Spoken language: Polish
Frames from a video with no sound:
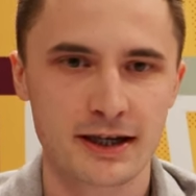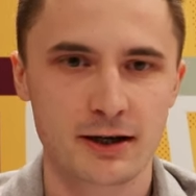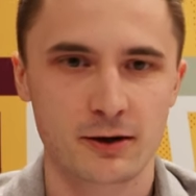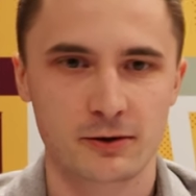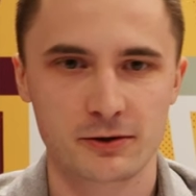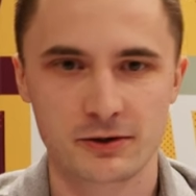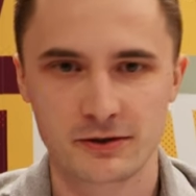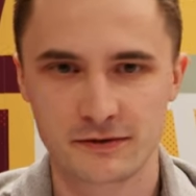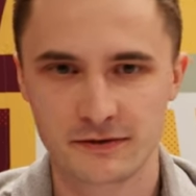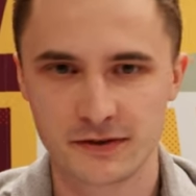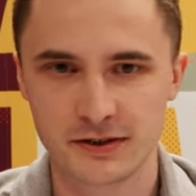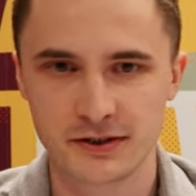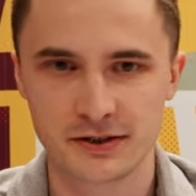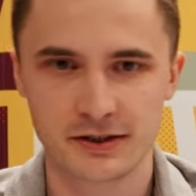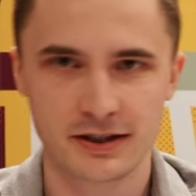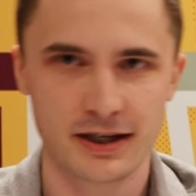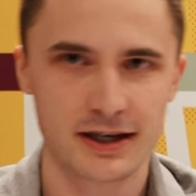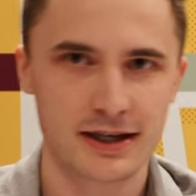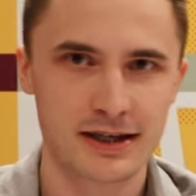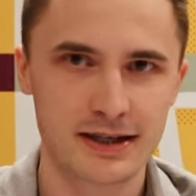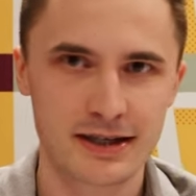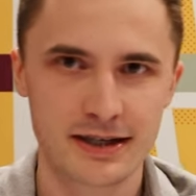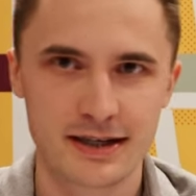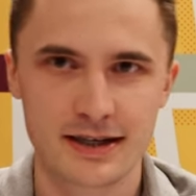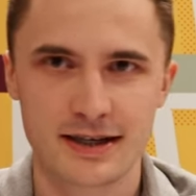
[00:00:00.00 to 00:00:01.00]

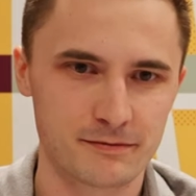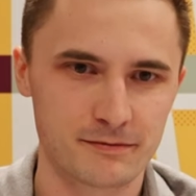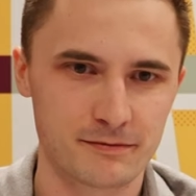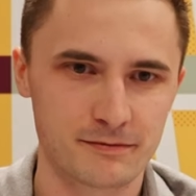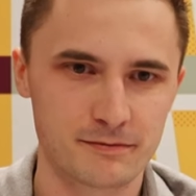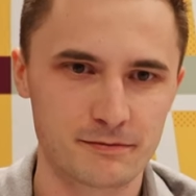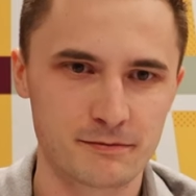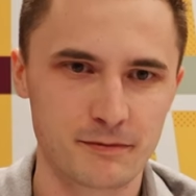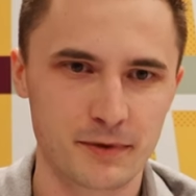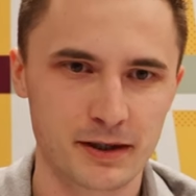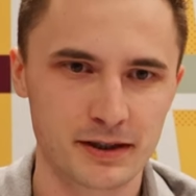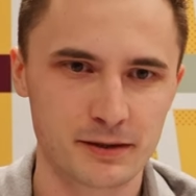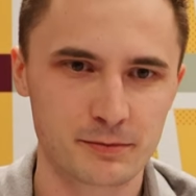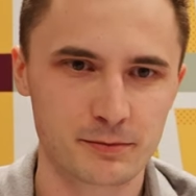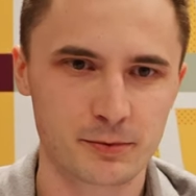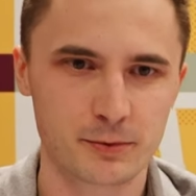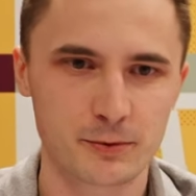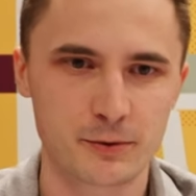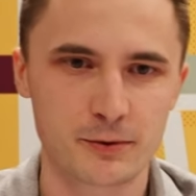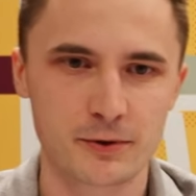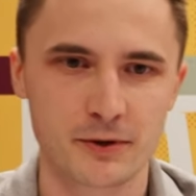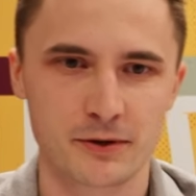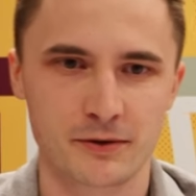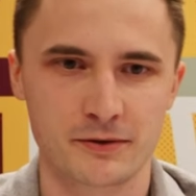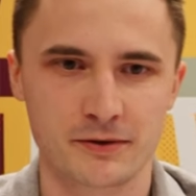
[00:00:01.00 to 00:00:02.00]
Oczywiście
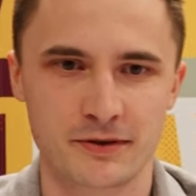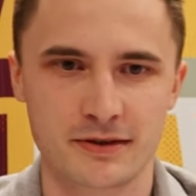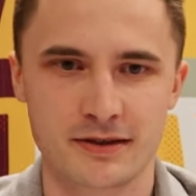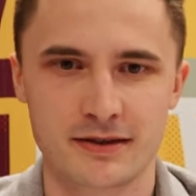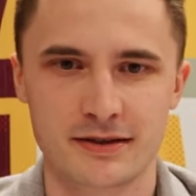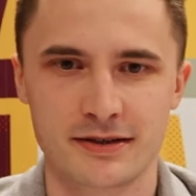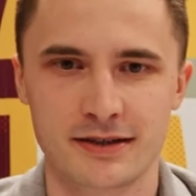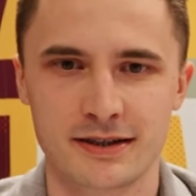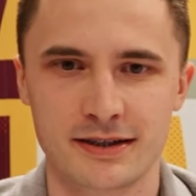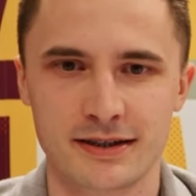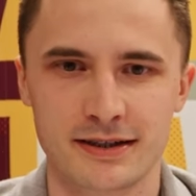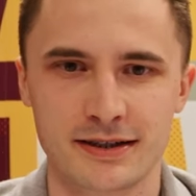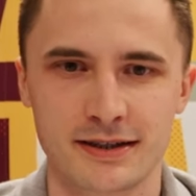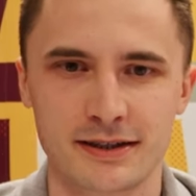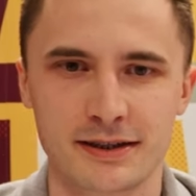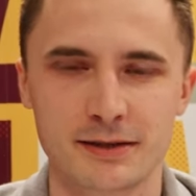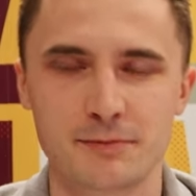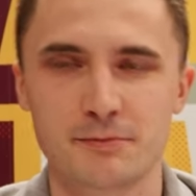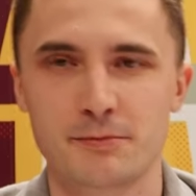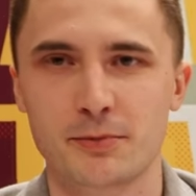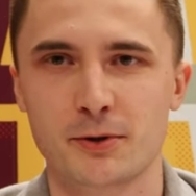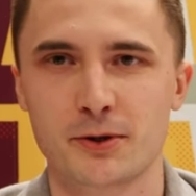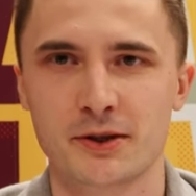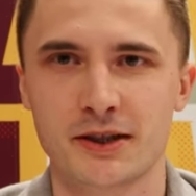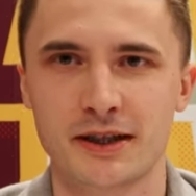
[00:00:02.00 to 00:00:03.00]
manipulując e,
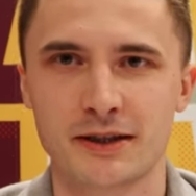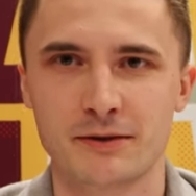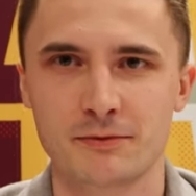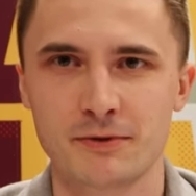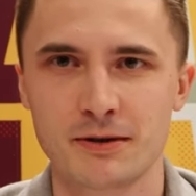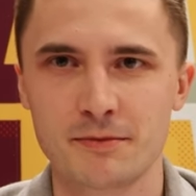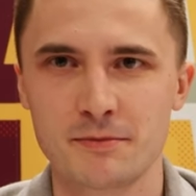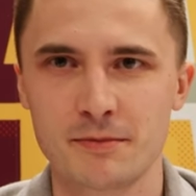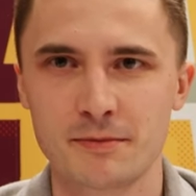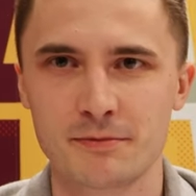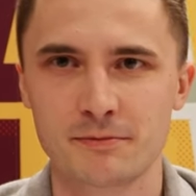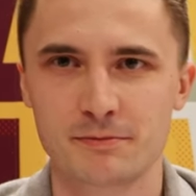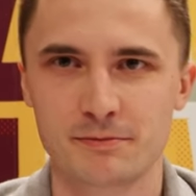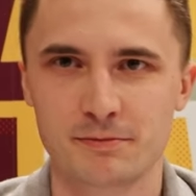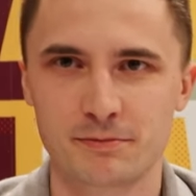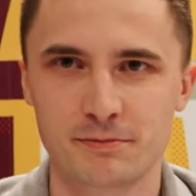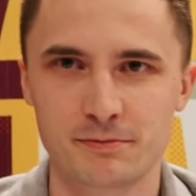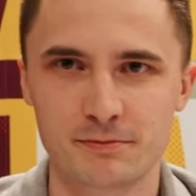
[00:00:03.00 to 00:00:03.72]
tym pokrętłem,